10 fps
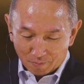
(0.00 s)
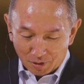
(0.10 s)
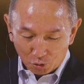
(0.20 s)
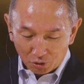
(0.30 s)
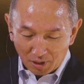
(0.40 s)

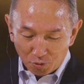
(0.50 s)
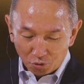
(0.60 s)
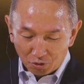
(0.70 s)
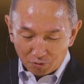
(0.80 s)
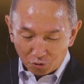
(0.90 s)
そういったも
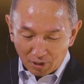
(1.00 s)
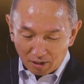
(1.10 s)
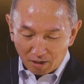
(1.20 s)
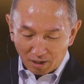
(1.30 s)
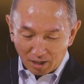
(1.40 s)
のの
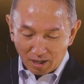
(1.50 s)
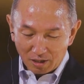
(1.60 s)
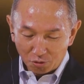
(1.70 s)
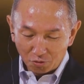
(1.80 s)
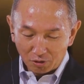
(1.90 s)
中から
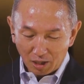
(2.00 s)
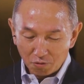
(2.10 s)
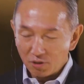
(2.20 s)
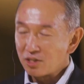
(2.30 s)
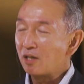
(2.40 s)
その多
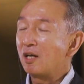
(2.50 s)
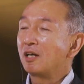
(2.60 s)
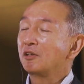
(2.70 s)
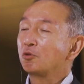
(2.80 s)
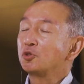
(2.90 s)
様な社
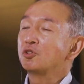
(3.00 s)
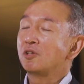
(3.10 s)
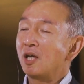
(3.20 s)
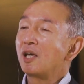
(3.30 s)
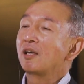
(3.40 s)
会とし
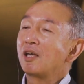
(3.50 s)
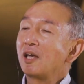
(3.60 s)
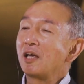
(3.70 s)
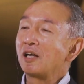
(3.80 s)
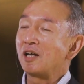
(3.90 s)
て、